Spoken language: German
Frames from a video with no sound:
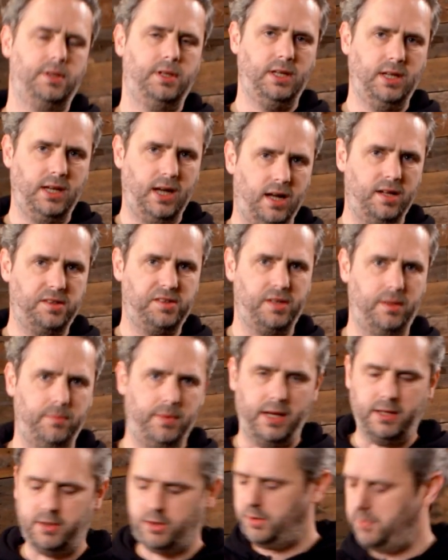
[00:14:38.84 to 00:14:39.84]
Die Gradzahl
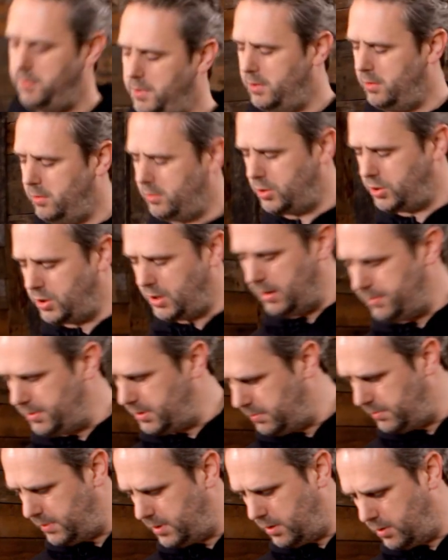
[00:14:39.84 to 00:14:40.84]
merke ich mir oder schreibe
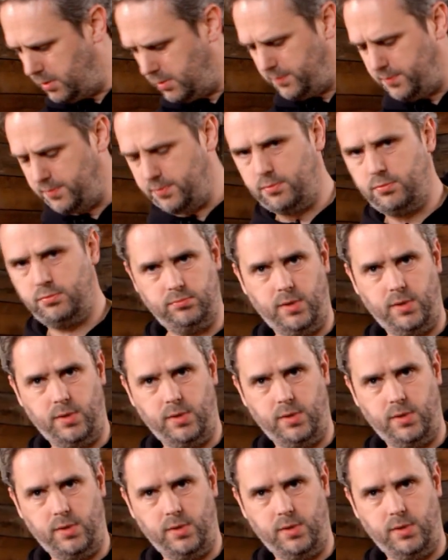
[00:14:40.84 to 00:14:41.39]
sie mir auf.